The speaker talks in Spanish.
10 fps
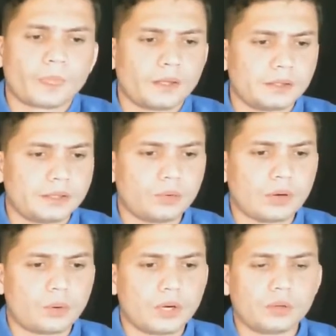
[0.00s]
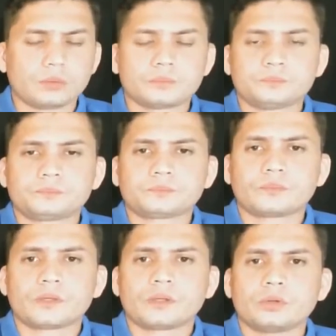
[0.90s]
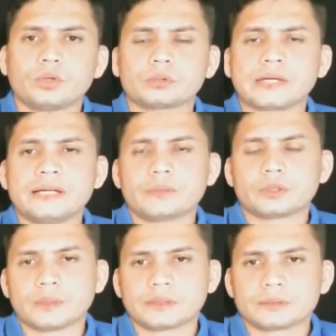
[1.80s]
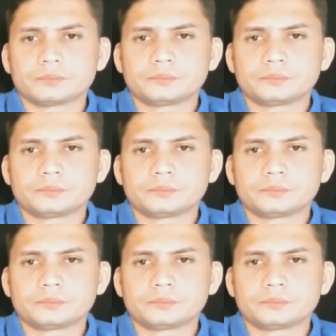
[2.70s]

de un abuelo dos o tres libras de tomate.